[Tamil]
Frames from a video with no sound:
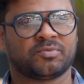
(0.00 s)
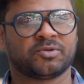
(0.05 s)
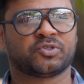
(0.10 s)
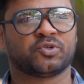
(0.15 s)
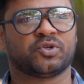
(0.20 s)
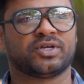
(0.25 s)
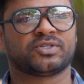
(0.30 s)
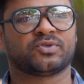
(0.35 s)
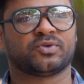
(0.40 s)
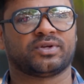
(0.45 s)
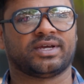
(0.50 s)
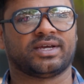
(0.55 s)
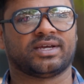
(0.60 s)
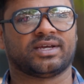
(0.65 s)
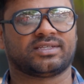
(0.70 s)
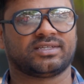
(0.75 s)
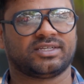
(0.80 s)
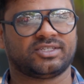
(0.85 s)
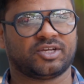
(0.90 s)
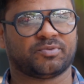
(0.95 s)
நான் தாமா சுரேஷ்
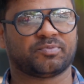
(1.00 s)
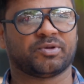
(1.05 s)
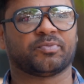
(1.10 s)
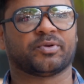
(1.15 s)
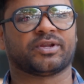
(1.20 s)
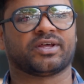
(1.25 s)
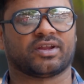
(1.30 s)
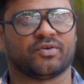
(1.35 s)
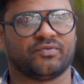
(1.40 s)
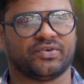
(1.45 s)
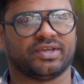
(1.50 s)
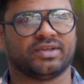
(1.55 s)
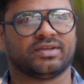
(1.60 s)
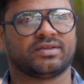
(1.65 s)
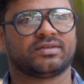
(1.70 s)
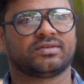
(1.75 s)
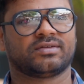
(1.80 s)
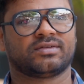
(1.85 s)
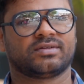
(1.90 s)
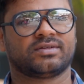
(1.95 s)
சொன்ன எசன்ஸ் சப்ளை பண்ண
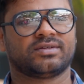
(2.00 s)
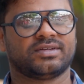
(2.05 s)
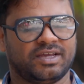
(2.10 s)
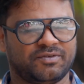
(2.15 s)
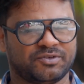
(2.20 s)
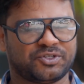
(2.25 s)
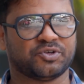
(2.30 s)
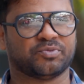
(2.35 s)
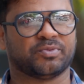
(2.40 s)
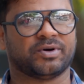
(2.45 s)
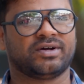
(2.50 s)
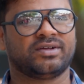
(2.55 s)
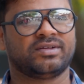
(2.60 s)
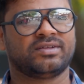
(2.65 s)
ரவி என்ன